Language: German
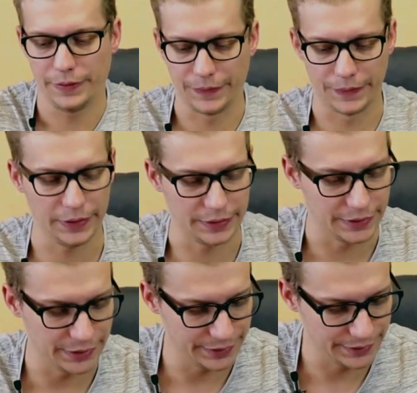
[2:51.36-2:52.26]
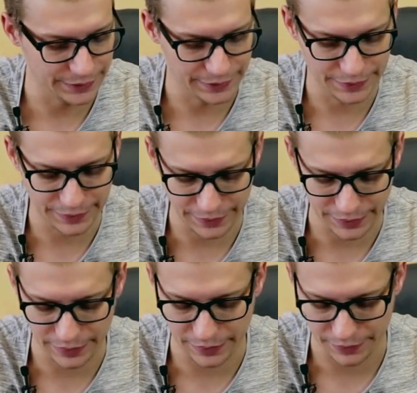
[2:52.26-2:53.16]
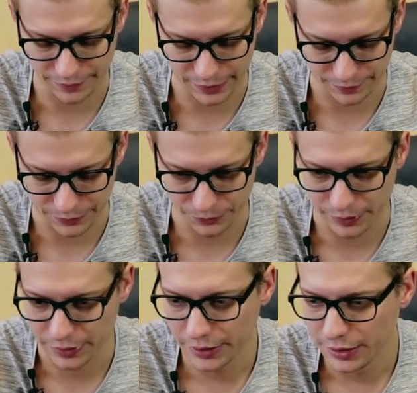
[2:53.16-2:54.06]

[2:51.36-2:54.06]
So, da wären wir nun.